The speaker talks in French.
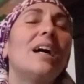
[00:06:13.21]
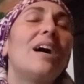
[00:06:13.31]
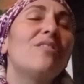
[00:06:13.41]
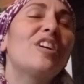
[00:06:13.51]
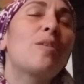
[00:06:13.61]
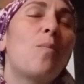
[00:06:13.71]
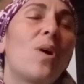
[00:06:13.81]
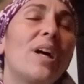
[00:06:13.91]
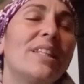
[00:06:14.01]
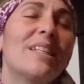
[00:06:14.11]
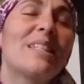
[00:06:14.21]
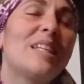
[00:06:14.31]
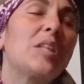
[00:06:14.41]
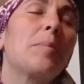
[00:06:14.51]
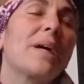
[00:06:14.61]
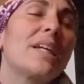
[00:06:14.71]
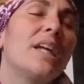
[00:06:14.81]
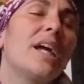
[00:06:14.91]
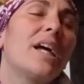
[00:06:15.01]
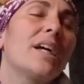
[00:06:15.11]
avec moi dans cette
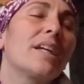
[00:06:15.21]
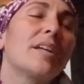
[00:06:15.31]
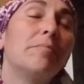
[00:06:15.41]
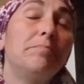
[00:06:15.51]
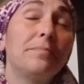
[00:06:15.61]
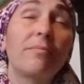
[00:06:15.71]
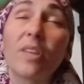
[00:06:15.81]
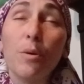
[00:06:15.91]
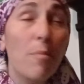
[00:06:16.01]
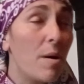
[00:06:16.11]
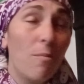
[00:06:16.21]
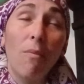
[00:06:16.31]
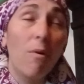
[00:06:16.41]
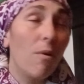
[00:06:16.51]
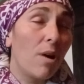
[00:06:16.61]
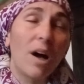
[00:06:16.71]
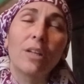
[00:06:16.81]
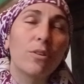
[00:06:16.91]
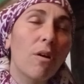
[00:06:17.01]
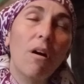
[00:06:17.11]
prière et et même euh,
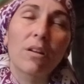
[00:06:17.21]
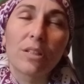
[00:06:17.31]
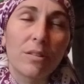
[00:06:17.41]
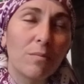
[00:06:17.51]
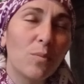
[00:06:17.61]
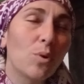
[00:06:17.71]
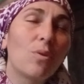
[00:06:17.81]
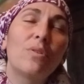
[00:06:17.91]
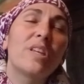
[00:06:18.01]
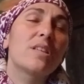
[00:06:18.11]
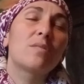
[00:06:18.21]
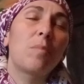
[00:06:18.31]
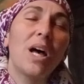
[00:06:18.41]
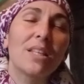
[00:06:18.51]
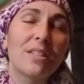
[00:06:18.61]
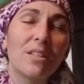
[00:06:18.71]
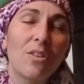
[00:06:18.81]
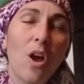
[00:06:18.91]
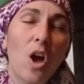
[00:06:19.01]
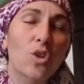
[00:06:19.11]
ailleurs qui ne me connaissent pas,
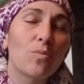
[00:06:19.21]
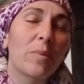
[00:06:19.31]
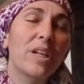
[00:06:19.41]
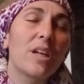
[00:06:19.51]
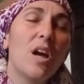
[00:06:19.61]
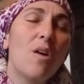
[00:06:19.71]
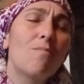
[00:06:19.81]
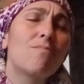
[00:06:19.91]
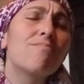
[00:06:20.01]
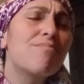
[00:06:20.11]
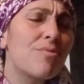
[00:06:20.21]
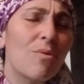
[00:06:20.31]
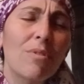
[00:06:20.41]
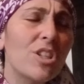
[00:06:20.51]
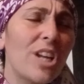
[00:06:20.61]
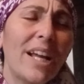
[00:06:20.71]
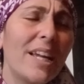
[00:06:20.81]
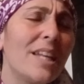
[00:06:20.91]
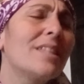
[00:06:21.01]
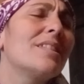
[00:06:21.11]
Seigneur. Je prie pour
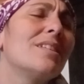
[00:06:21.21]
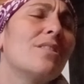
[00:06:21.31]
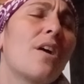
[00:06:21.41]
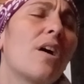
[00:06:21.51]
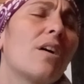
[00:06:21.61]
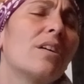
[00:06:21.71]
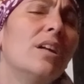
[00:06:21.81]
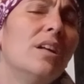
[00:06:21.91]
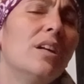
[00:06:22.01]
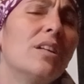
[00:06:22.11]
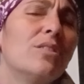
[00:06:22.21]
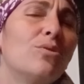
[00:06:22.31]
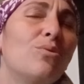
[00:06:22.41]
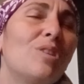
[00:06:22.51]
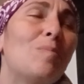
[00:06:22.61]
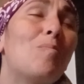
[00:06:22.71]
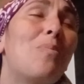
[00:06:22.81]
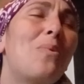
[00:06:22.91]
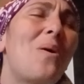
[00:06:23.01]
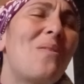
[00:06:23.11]
chacun, Seigneur. Tu es
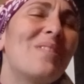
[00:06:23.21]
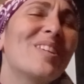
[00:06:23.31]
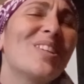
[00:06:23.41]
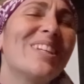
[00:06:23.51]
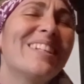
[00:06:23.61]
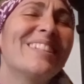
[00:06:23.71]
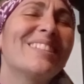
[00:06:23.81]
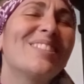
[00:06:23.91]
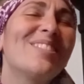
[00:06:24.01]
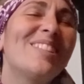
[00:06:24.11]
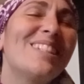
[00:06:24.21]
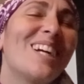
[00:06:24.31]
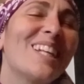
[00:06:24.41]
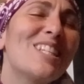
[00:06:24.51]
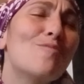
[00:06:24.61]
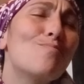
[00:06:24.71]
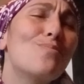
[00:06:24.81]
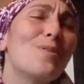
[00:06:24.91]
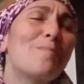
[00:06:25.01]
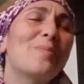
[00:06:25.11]
bon et tu t'es gardé un
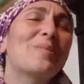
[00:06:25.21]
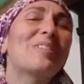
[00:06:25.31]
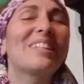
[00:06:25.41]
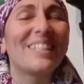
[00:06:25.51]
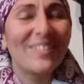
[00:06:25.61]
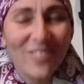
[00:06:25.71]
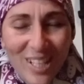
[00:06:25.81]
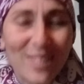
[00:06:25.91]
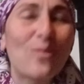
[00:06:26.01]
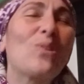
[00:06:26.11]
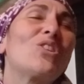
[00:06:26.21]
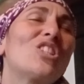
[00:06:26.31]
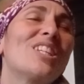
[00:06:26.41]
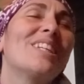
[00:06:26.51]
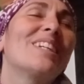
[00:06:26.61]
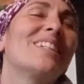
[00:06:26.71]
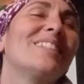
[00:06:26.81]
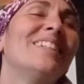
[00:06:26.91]
peuple qui va sortir.